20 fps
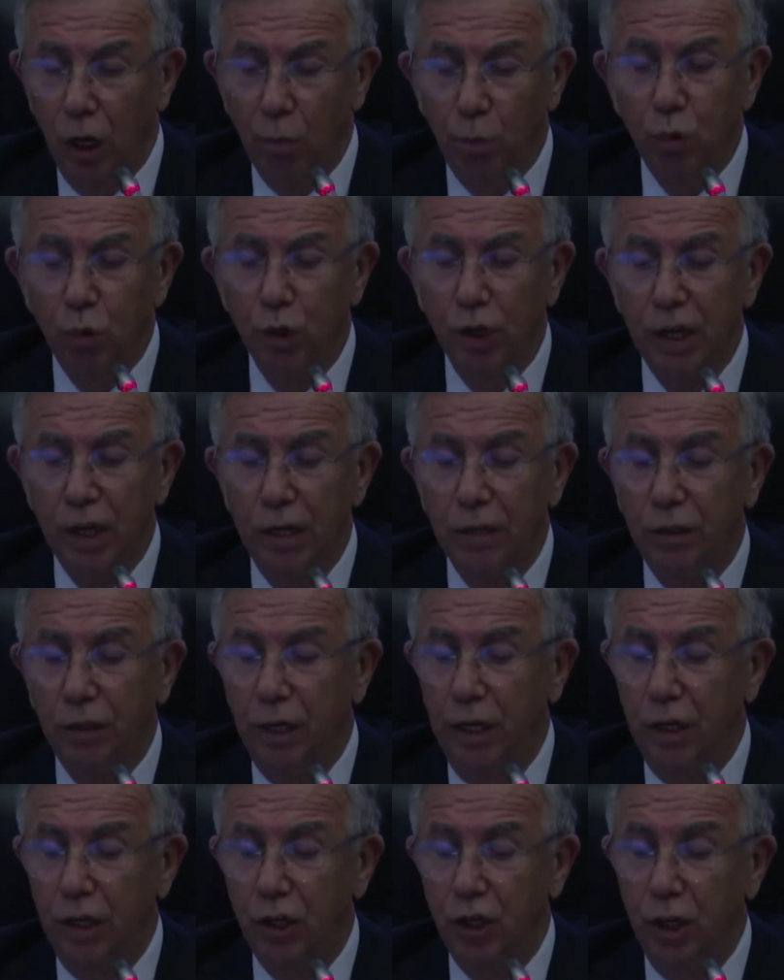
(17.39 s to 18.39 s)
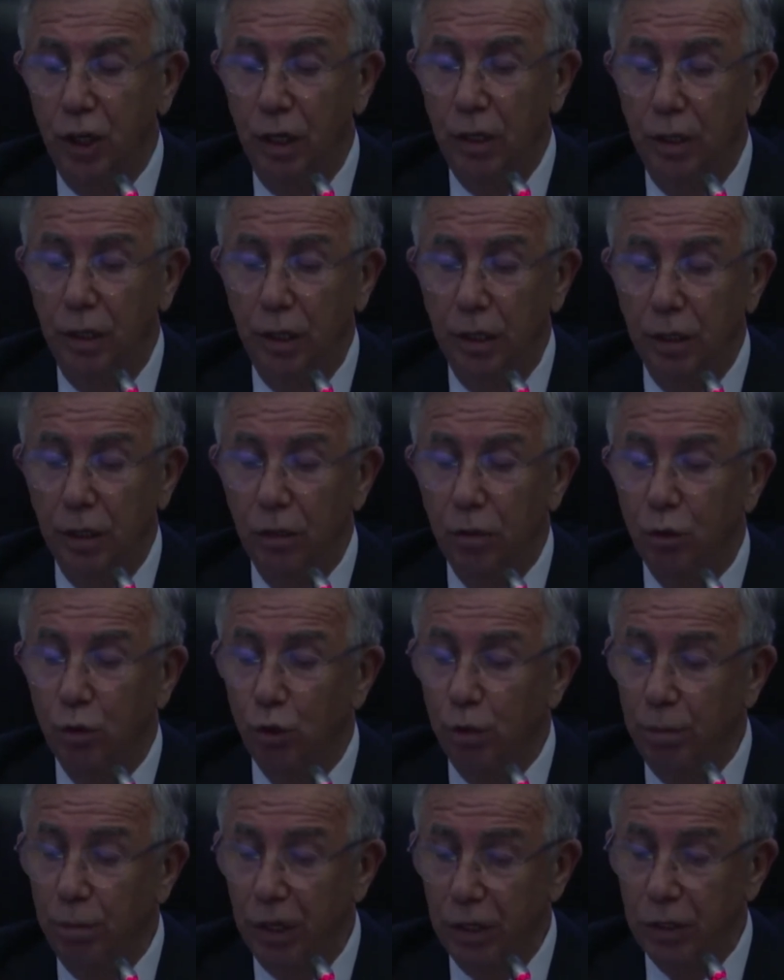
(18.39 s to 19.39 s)
Bu kentte yaşayanları
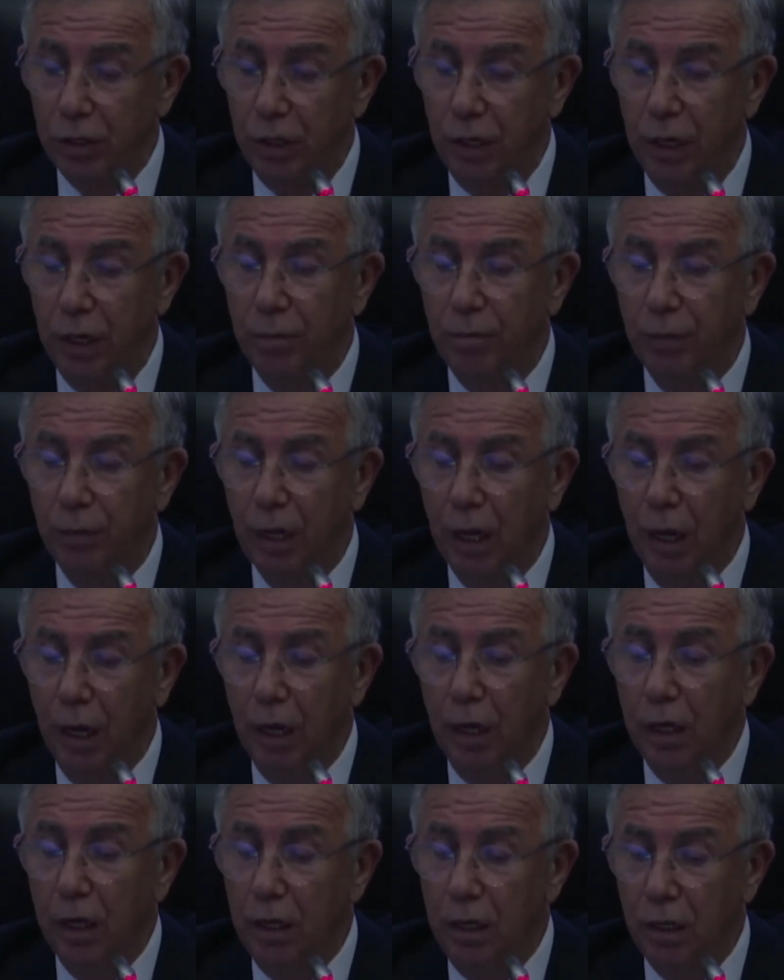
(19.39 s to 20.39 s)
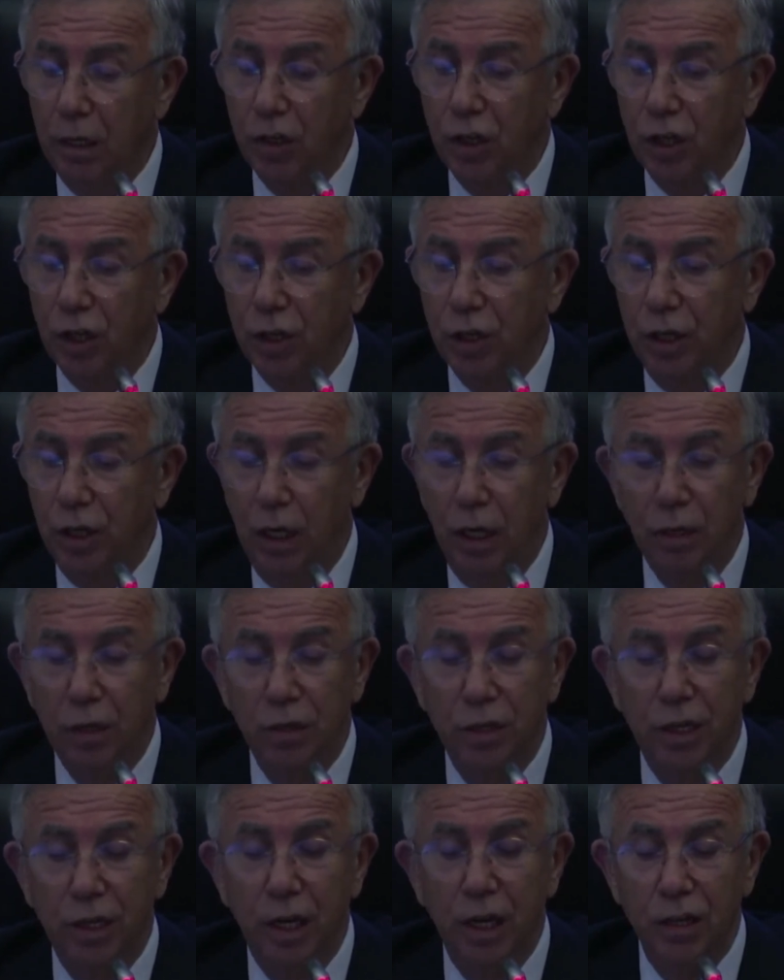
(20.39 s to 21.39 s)
zümresine, ilçesine,
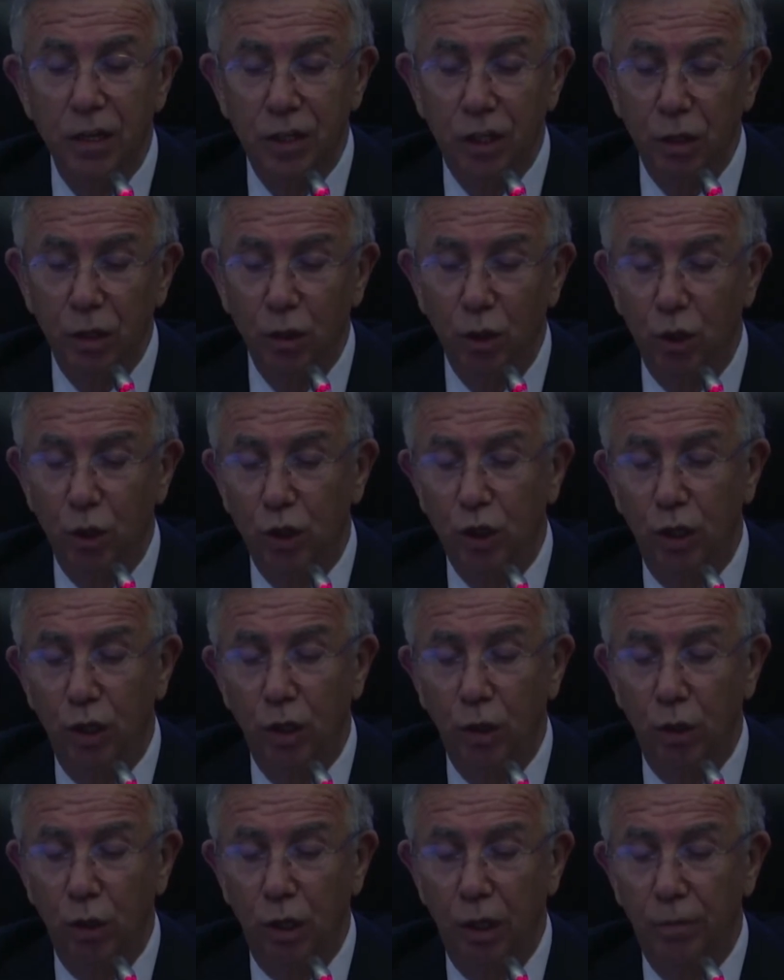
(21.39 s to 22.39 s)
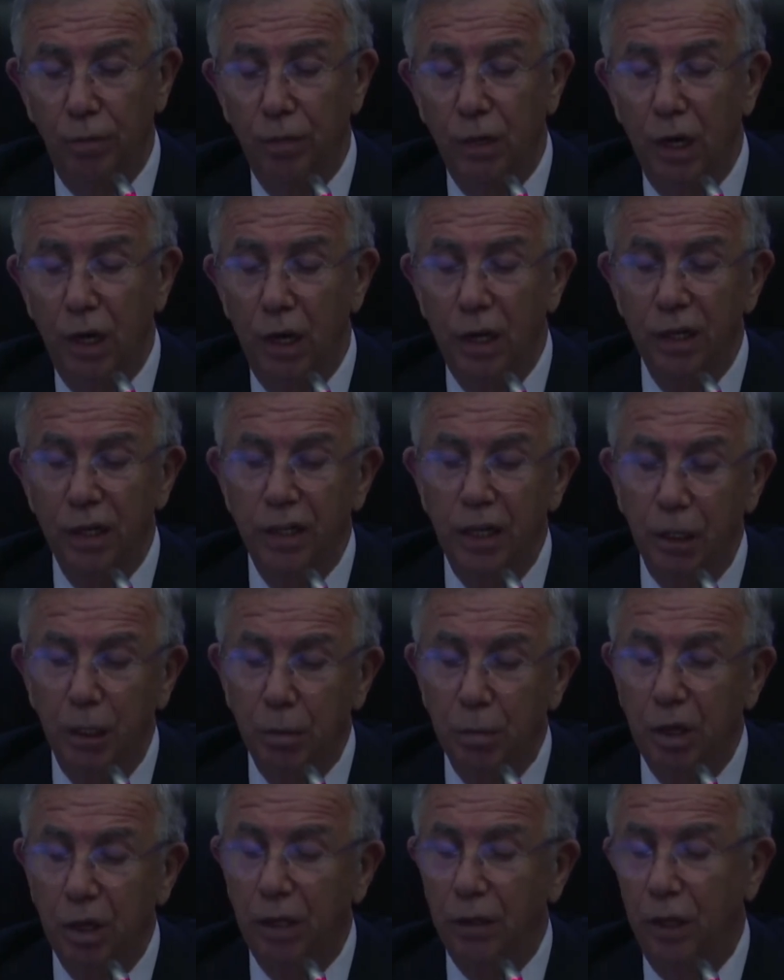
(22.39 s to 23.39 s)
siyasi görüşüne göre ayırt
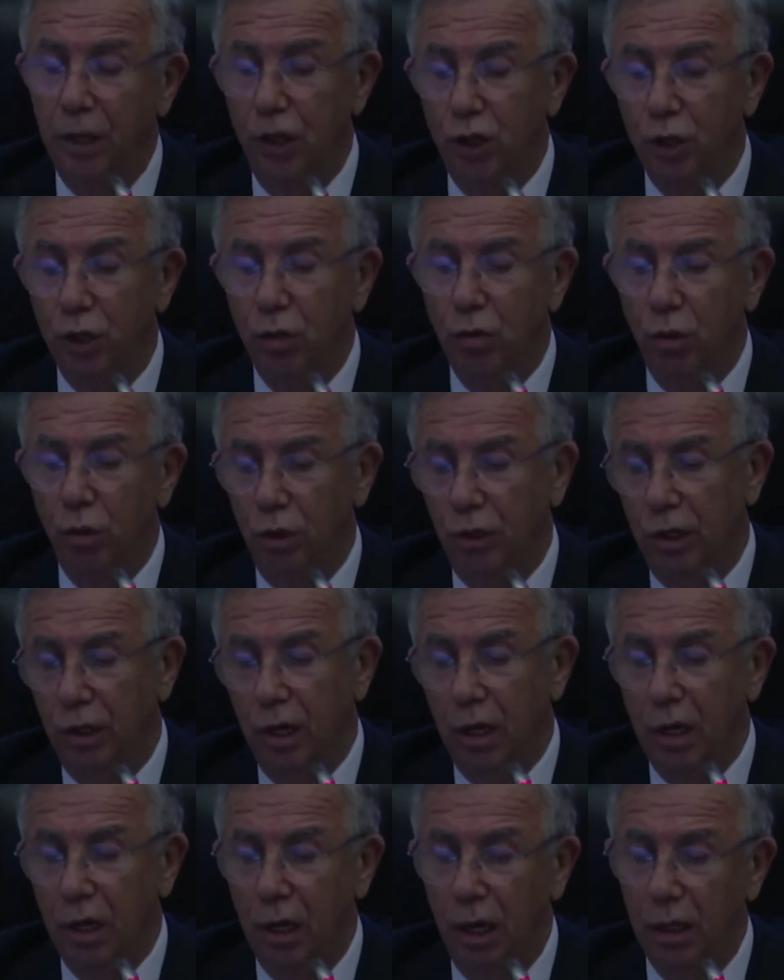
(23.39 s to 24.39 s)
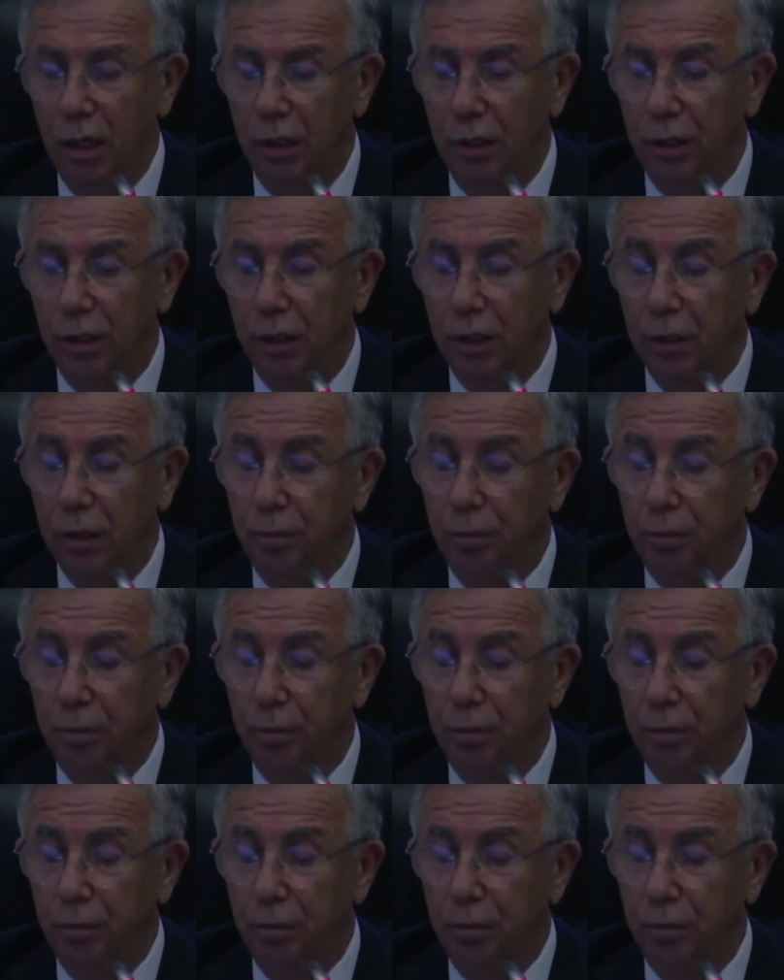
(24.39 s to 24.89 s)
etme anlayışını ortadan kaldırdık.